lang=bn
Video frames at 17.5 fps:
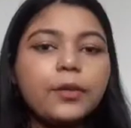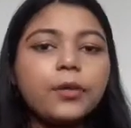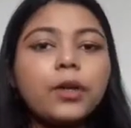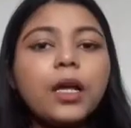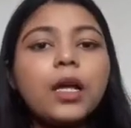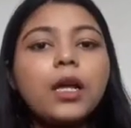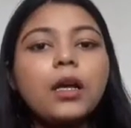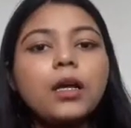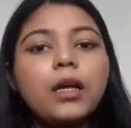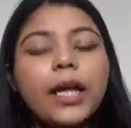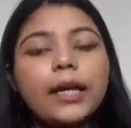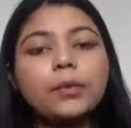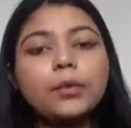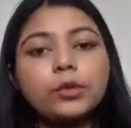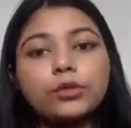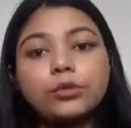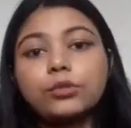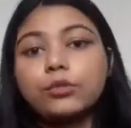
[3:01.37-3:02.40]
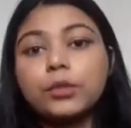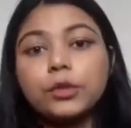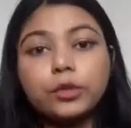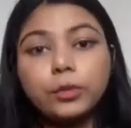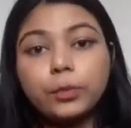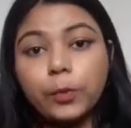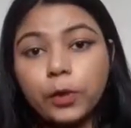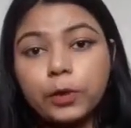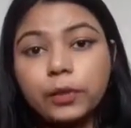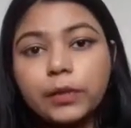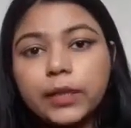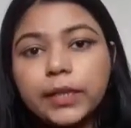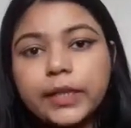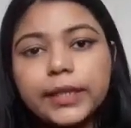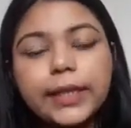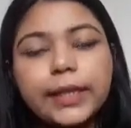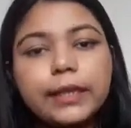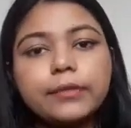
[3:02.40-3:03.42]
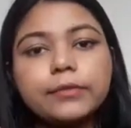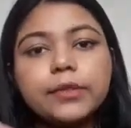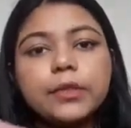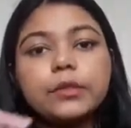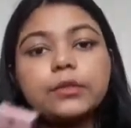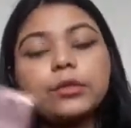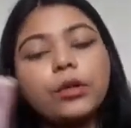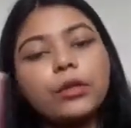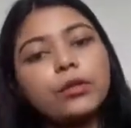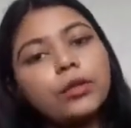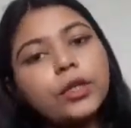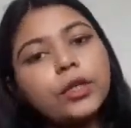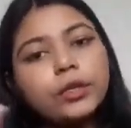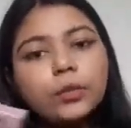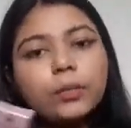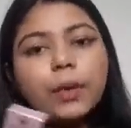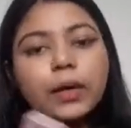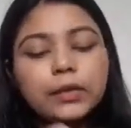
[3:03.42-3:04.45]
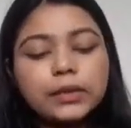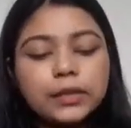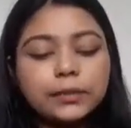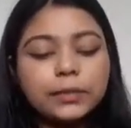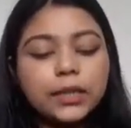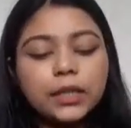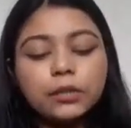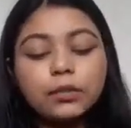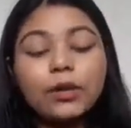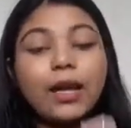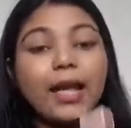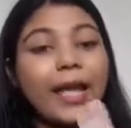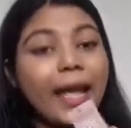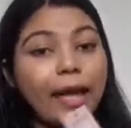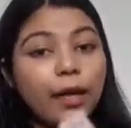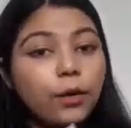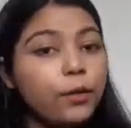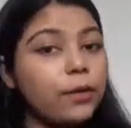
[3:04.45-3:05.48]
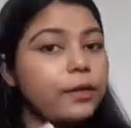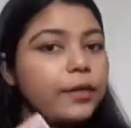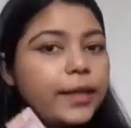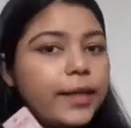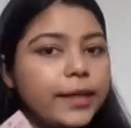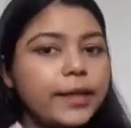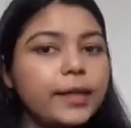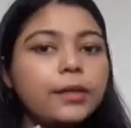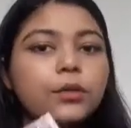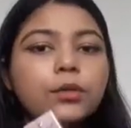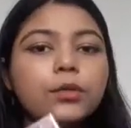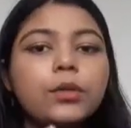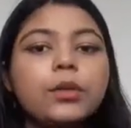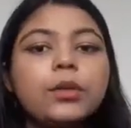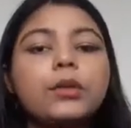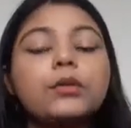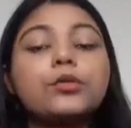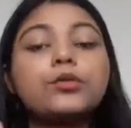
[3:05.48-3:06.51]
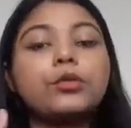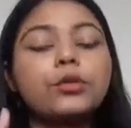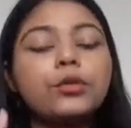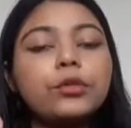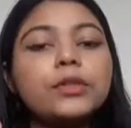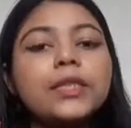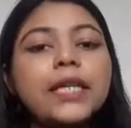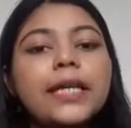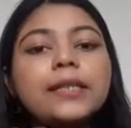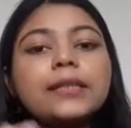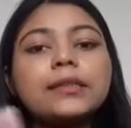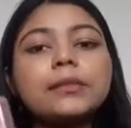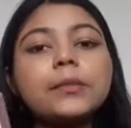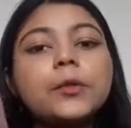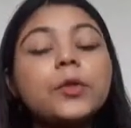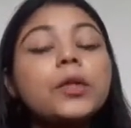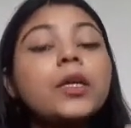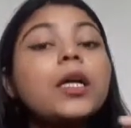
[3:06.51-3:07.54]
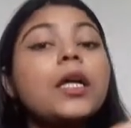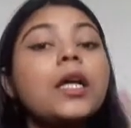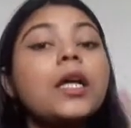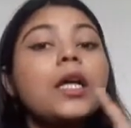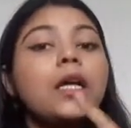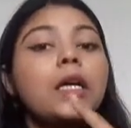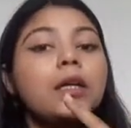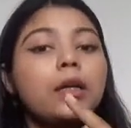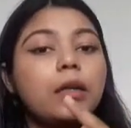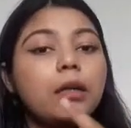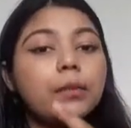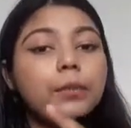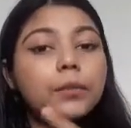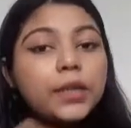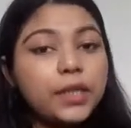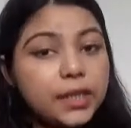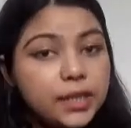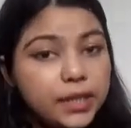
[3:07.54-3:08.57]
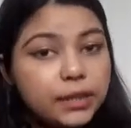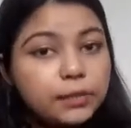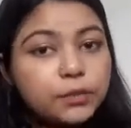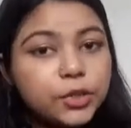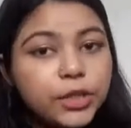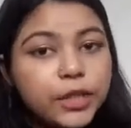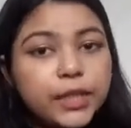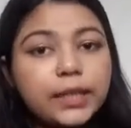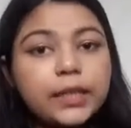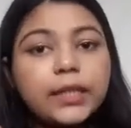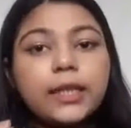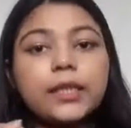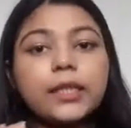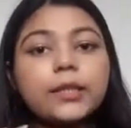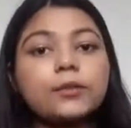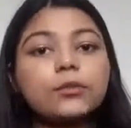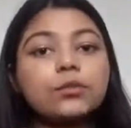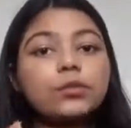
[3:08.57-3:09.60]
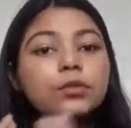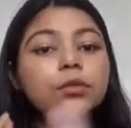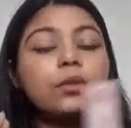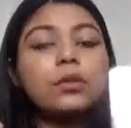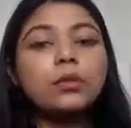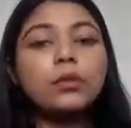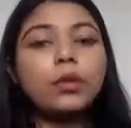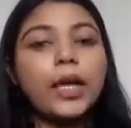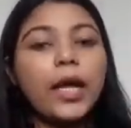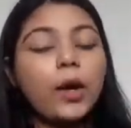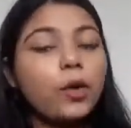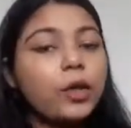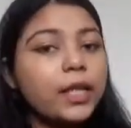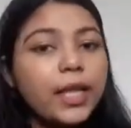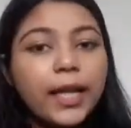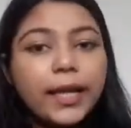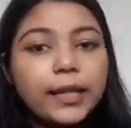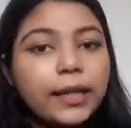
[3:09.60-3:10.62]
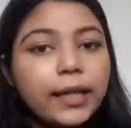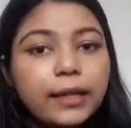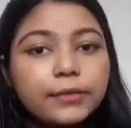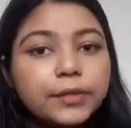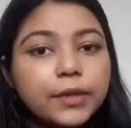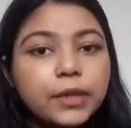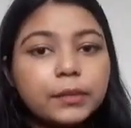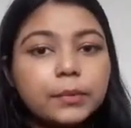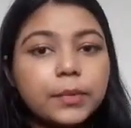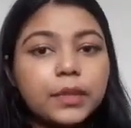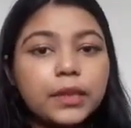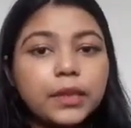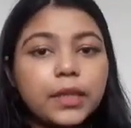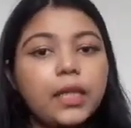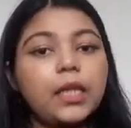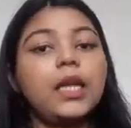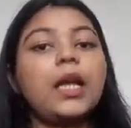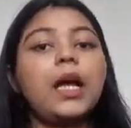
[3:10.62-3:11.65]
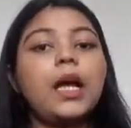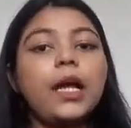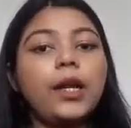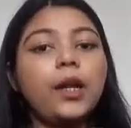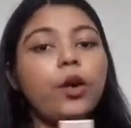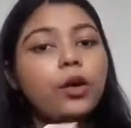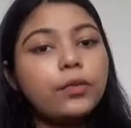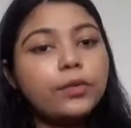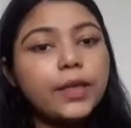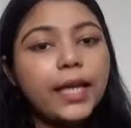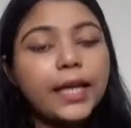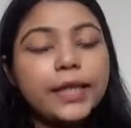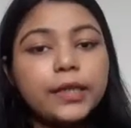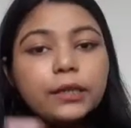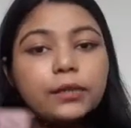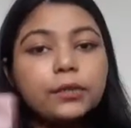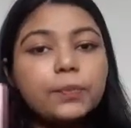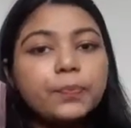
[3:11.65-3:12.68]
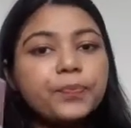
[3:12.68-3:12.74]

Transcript: হোক এক বছর দু বছর পরেও অনেকে দেখে ভিডিও তখন হয়তো পাওয়া যাবে কিন্তু এখন এটার ছোট সাইজ এবং মিডিয়াম শেডটা কিন্তু অনলাইনে অ্যাভেলেবেল নেই আর অফলাইনেও